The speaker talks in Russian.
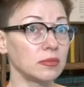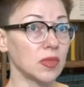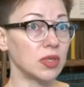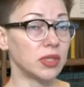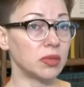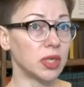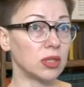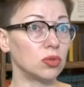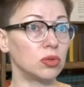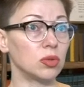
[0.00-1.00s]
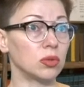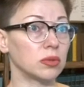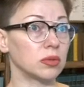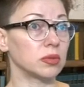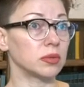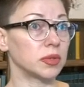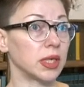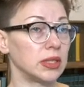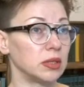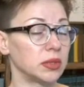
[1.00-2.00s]
В этом году э,
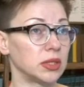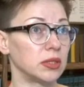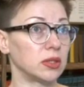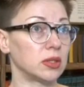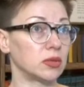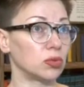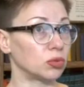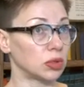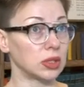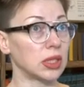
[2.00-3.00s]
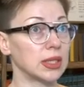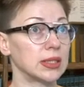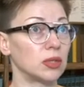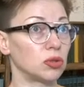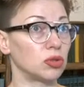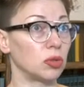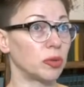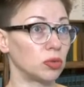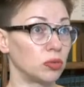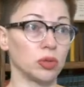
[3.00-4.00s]
хотим сделать, ну, до конца он еще не
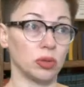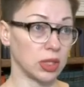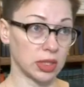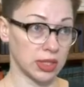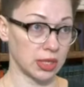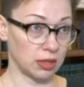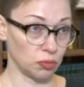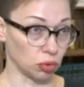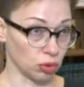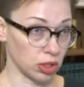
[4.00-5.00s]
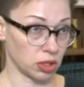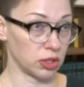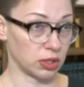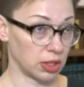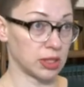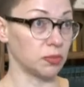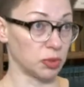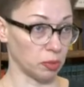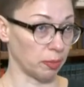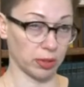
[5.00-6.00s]
продуман, ну и до конца я не буду даже, если
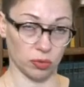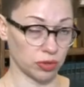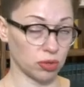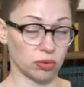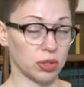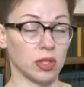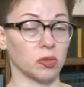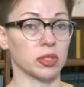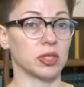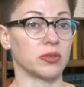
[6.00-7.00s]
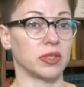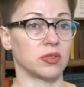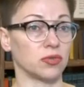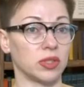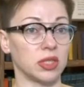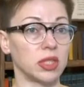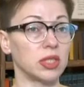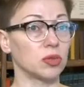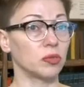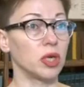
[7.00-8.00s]
был бы продуман, все равно не стала бы раскрывать все равно все
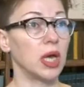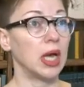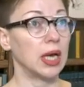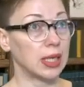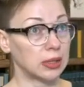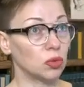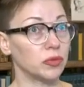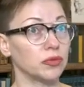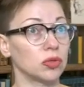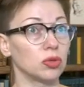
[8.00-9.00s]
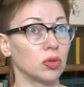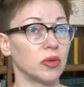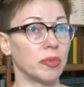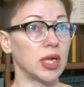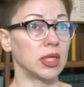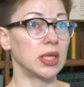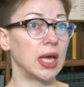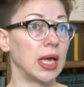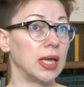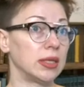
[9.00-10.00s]
секреты, но мы готовим вот новый проект
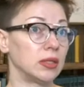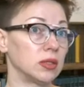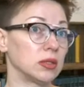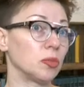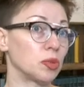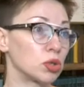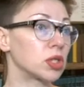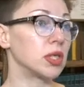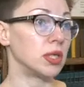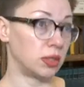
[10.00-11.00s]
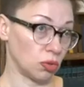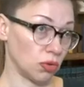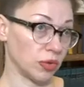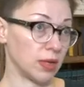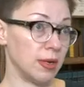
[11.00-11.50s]
э, «Прошлое Ленева».